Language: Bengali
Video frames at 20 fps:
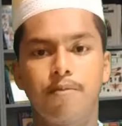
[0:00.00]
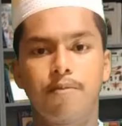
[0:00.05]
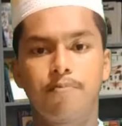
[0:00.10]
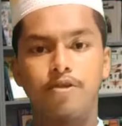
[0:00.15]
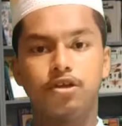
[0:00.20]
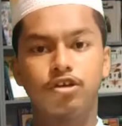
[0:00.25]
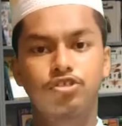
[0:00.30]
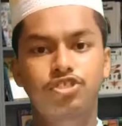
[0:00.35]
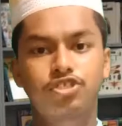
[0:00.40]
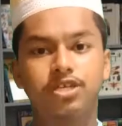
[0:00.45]

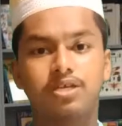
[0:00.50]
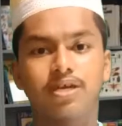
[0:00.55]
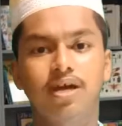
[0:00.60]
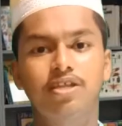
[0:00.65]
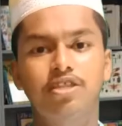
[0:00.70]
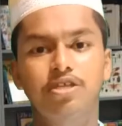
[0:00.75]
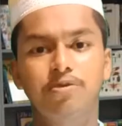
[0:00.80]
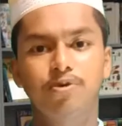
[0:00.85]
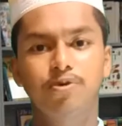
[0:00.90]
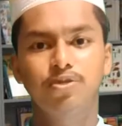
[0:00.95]
প্রিয়
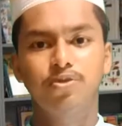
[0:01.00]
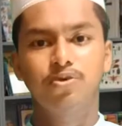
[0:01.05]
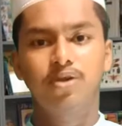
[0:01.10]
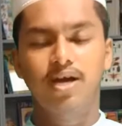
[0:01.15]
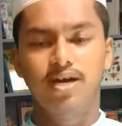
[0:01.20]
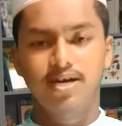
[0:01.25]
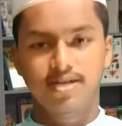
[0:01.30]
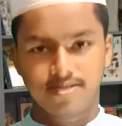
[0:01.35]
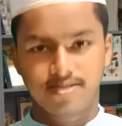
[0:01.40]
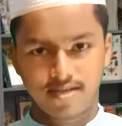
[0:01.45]
শিক্ষার্থী
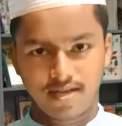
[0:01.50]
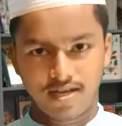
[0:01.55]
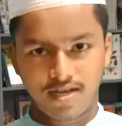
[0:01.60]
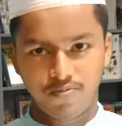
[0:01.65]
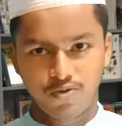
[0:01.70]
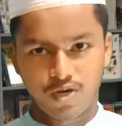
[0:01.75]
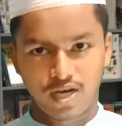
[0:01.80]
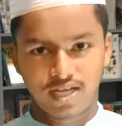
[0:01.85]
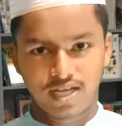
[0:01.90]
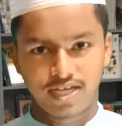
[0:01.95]
বন্ধুরা
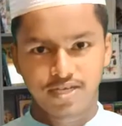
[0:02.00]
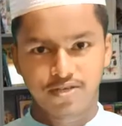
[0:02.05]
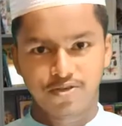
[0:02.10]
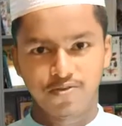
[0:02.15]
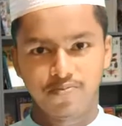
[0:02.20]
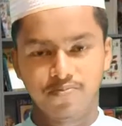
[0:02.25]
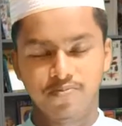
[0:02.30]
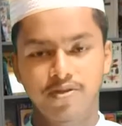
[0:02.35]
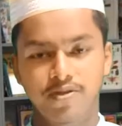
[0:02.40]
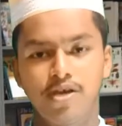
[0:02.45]
আসসালামু
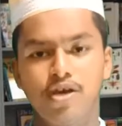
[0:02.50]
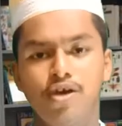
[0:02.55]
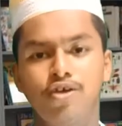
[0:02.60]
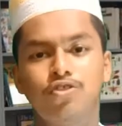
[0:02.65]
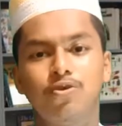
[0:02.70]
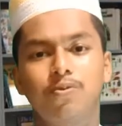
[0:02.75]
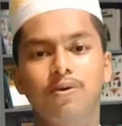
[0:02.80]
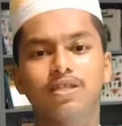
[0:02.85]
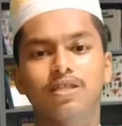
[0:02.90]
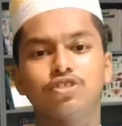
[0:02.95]
আলাইকুম
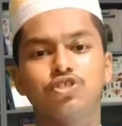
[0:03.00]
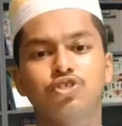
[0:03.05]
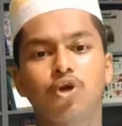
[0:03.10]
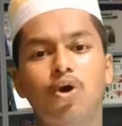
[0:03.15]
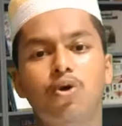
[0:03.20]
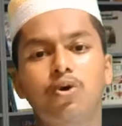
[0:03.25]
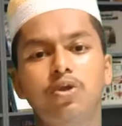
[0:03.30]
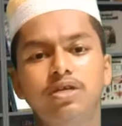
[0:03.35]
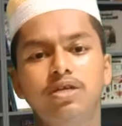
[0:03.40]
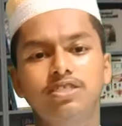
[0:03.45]
তোমাদের
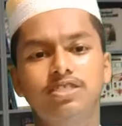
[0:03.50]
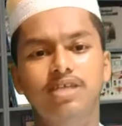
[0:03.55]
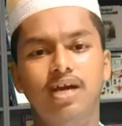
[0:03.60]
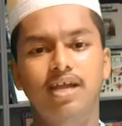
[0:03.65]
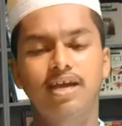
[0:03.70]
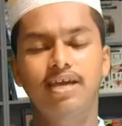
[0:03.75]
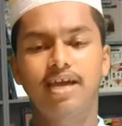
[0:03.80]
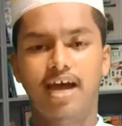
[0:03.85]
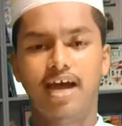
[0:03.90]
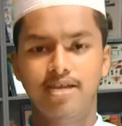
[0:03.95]
সকলকে
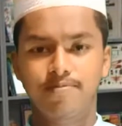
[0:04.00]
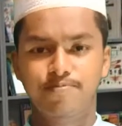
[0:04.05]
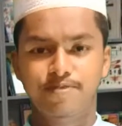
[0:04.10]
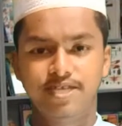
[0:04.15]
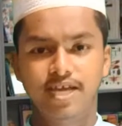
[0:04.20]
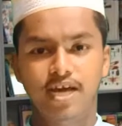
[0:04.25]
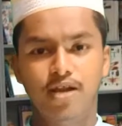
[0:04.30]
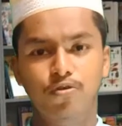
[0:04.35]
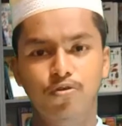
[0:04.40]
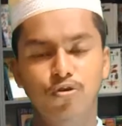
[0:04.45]
জানাই আরিফ
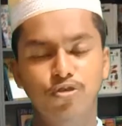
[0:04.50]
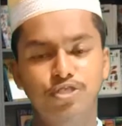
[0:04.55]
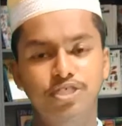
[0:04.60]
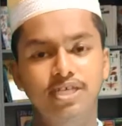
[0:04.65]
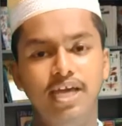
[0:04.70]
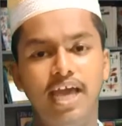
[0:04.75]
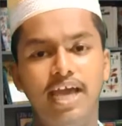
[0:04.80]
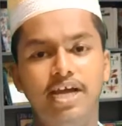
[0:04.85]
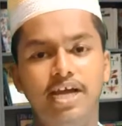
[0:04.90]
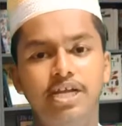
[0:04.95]
স্কেয়ার
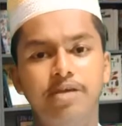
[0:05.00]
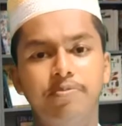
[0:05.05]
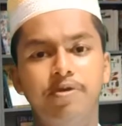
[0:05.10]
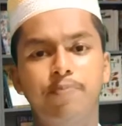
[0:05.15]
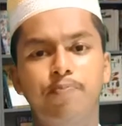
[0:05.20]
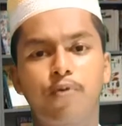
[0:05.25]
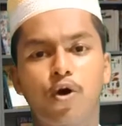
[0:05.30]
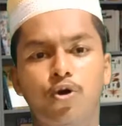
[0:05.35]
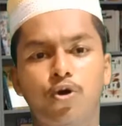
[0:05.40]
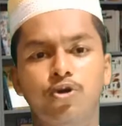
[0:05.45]
কোচিং
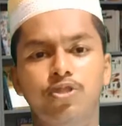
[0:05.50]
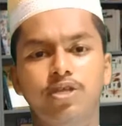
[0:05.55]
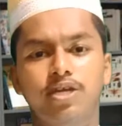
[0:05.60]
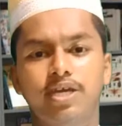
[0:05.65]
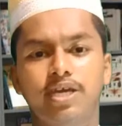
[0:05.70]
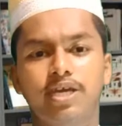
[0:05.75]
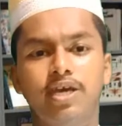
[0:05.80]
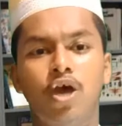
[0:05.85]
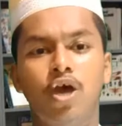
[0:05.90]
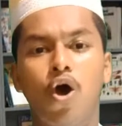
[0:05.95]
একাডেমির পক্ষ
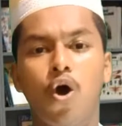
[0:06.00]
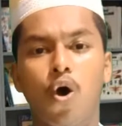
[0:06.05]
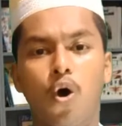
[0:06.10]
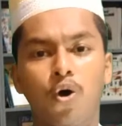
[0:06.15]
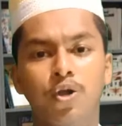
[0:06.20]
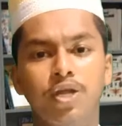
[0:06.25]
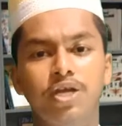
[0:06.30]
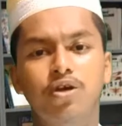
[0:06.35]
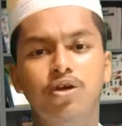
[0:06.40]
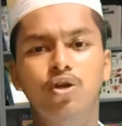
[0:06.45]
থেকে
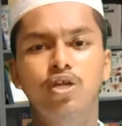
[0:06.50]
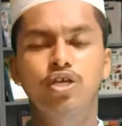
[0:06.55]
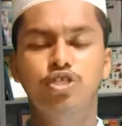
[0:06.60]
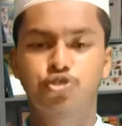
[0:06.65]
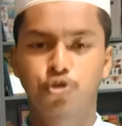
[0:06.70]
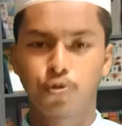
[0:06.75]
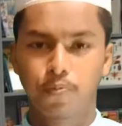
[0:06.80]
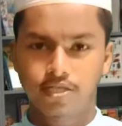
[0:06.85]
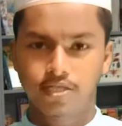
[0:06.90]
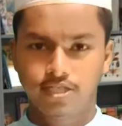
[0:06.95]
অনেক অনেক
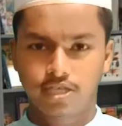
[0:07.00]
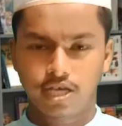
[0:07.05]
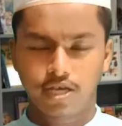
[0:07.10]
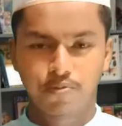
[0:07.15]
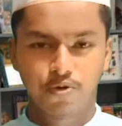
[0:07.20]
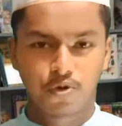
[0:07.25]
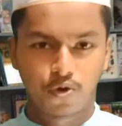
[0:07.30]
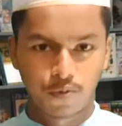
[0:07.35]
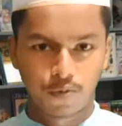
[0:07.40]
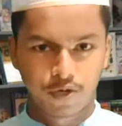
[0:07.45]
শুভেচ্ছা
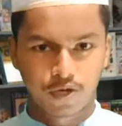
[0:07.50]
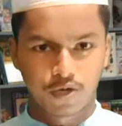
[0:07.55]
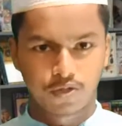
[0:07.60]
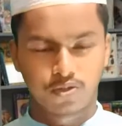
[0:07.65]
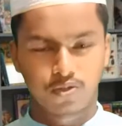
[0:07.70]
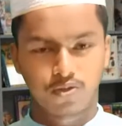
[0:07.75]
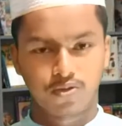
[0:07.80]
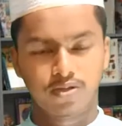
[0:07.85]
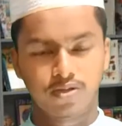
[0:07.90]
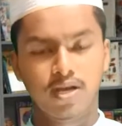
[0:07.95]
এবং
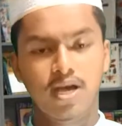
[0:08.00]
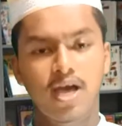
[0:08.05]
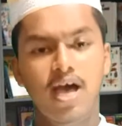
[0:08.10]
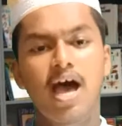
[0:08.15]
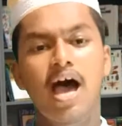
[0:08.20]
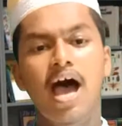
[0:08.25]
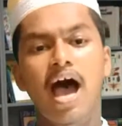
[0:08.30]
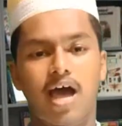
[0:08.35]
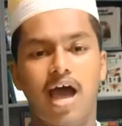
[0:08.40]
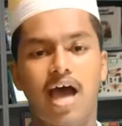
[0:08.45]
অভিনন্দন
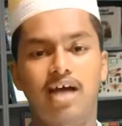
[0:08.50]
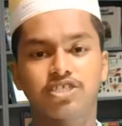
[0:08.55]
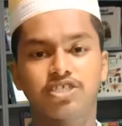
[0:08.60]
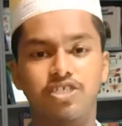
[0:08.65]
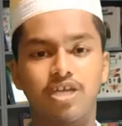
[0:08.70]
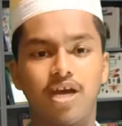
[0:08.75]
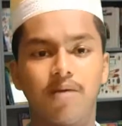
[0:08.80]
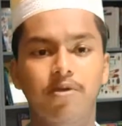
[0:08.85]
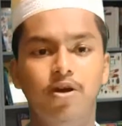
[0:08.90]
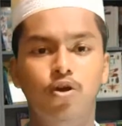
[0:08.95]

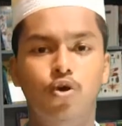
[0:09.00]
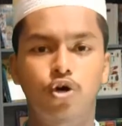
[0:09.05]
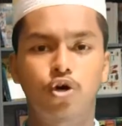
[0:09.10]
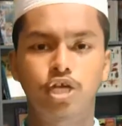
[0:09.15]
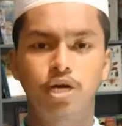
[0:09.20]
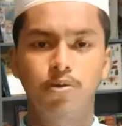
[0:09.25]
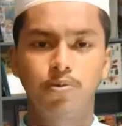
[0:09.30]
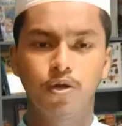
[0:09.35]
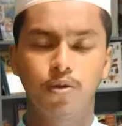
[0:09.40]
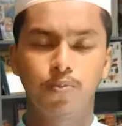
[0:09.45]
আজকে আমরা
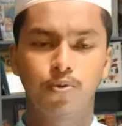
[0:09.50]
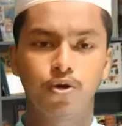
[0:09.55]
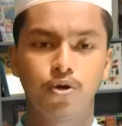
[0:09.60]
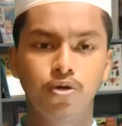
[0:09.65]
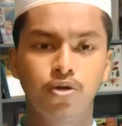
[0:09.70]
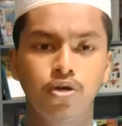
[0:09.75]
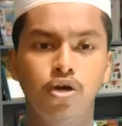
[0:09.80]
কথা বলবো